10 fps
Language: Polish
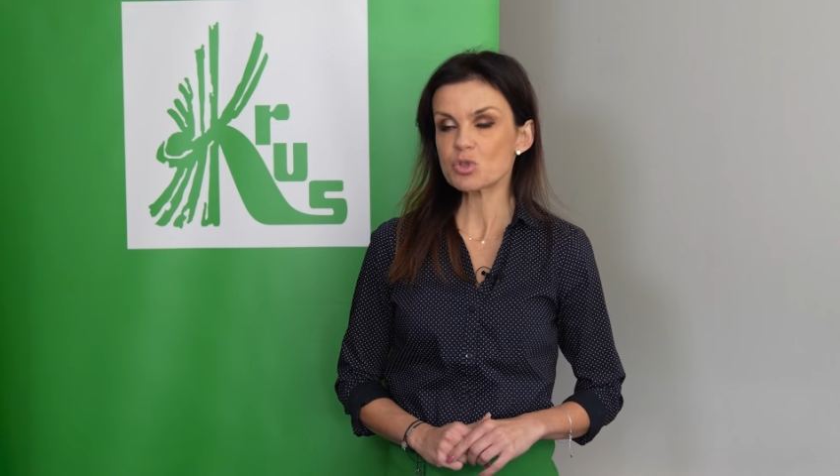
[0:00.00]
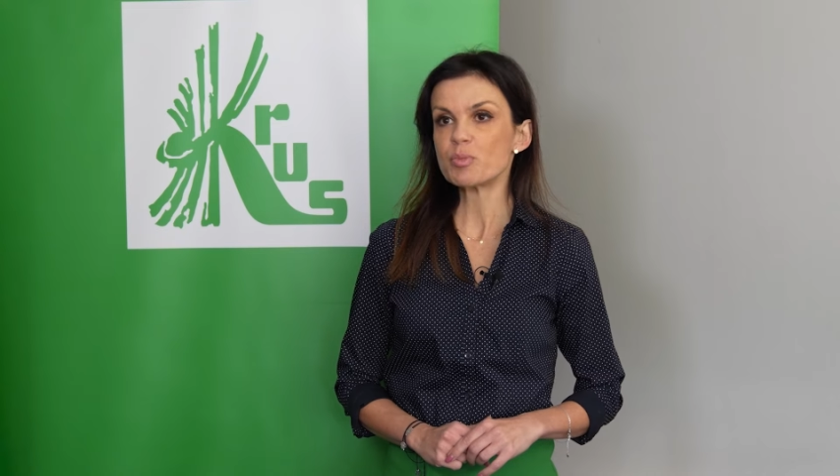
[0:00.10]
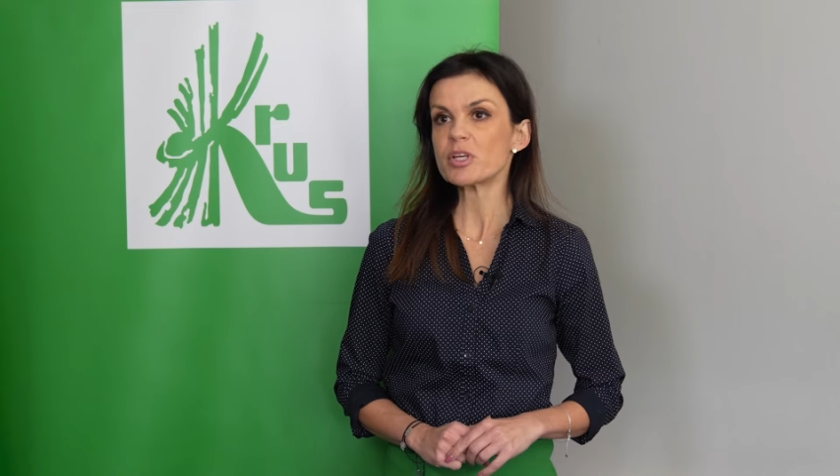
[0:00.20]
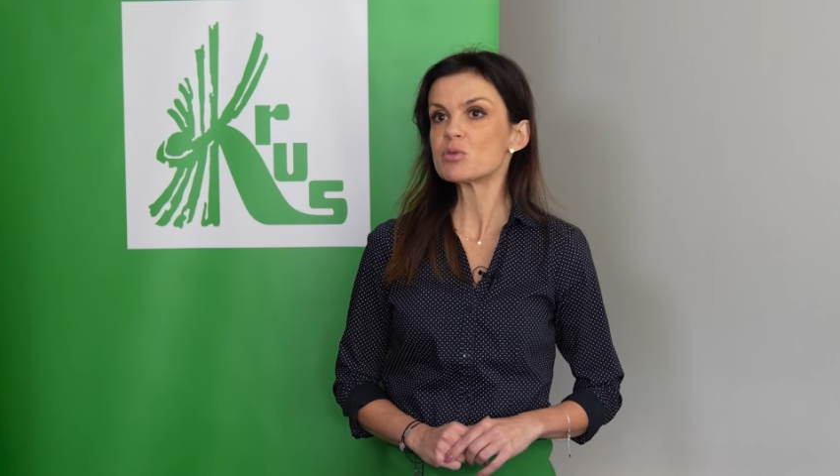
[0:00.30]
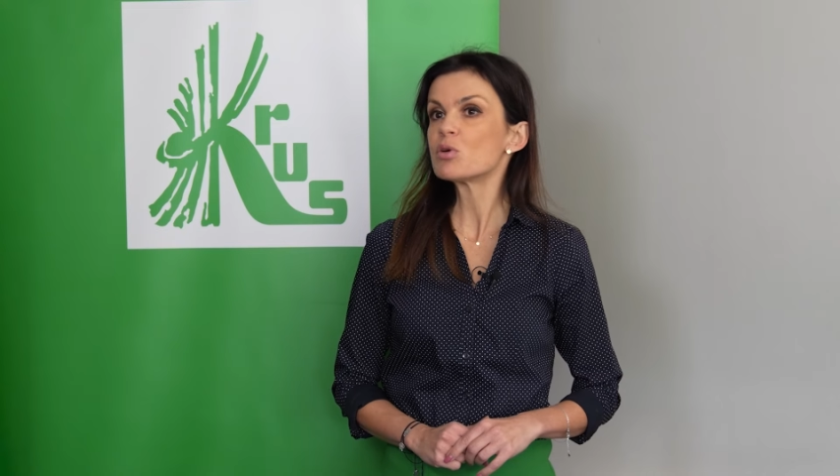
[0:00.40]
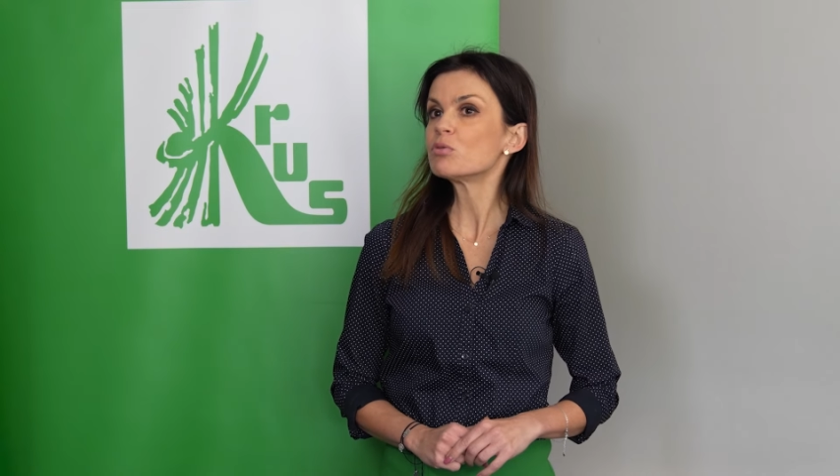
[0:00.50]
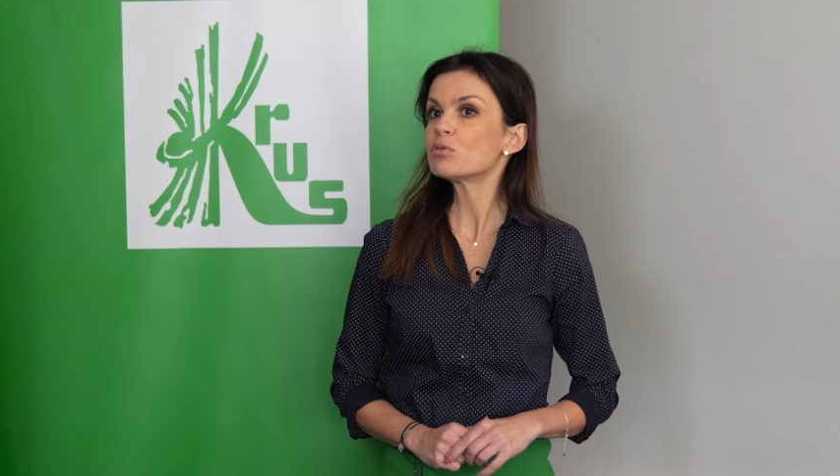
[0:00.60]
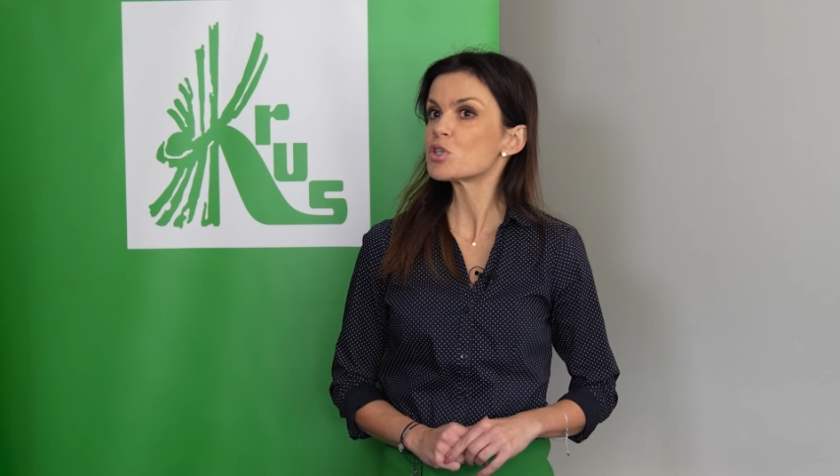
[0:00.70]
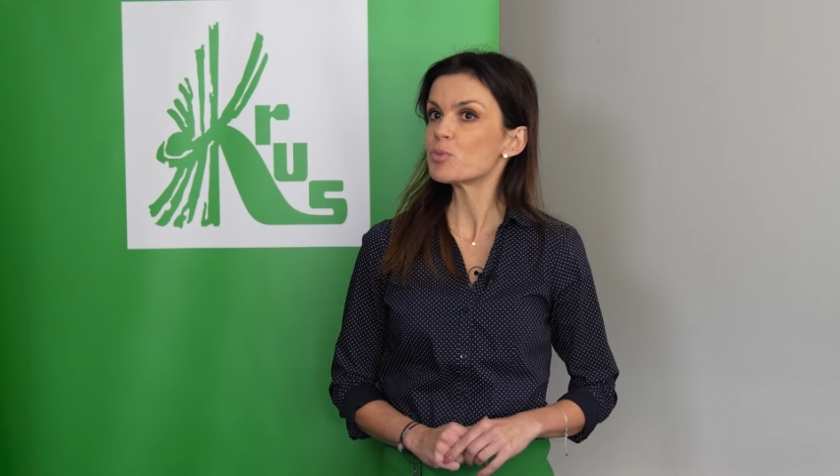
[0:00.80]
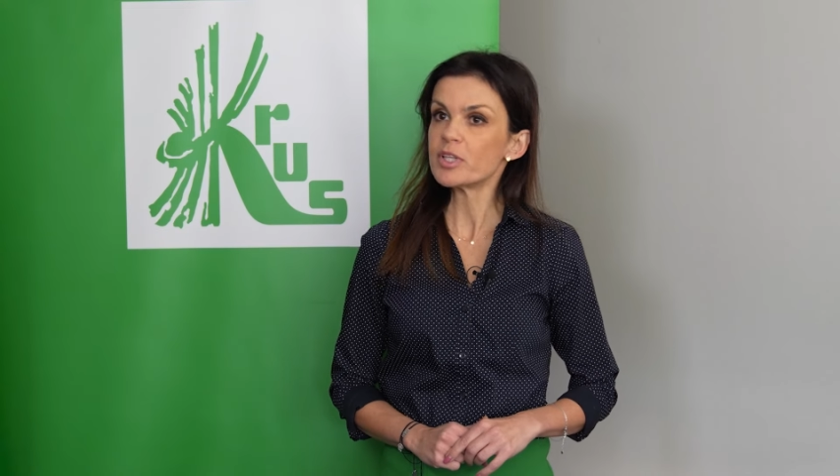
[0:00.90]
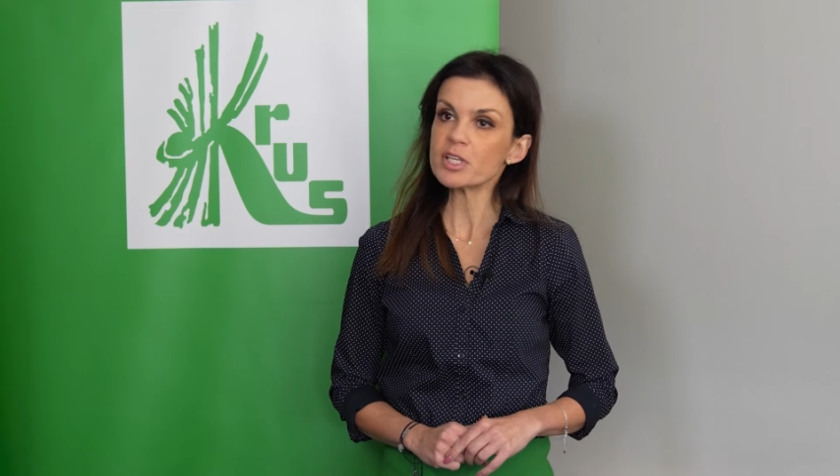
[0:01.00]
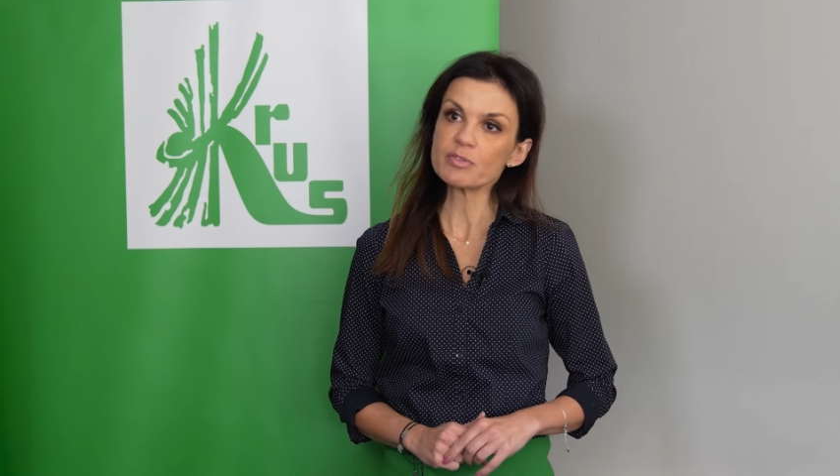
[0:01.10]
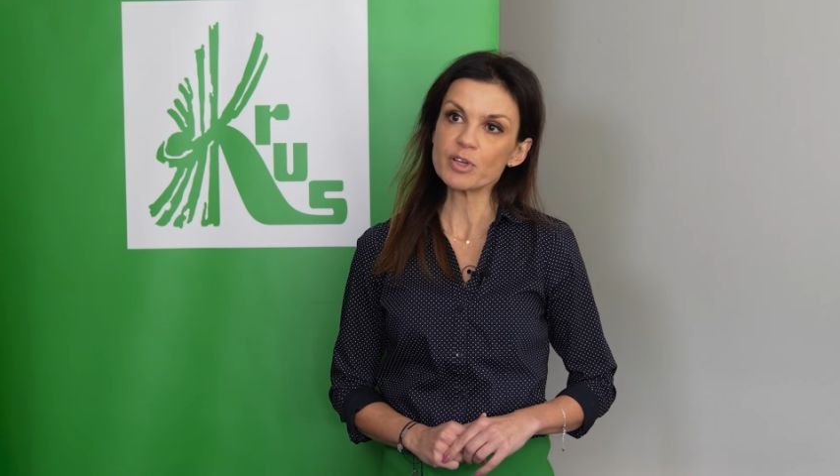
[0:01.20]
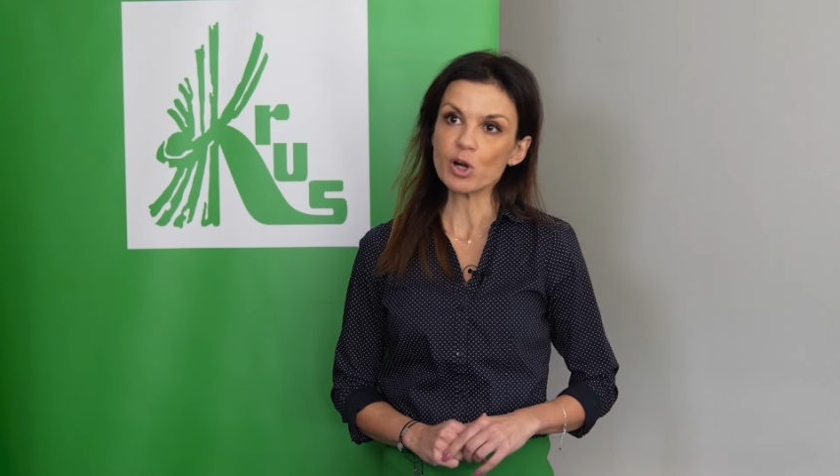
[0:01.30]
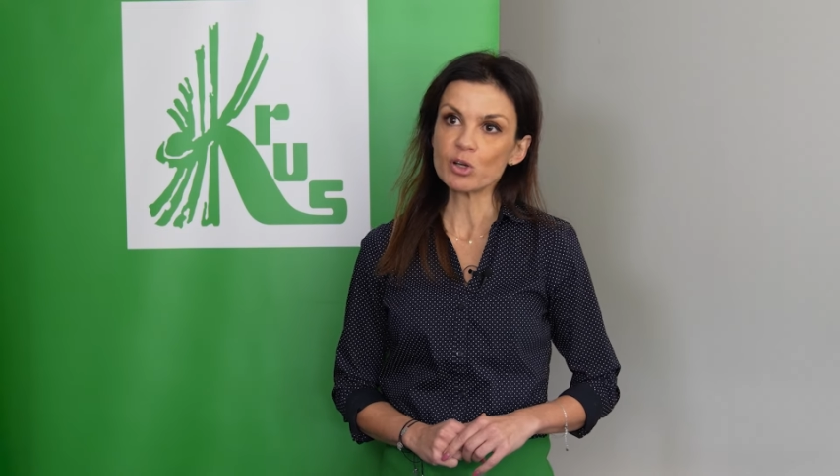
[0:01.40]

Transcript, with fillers: którzy pracują w gospodarstwie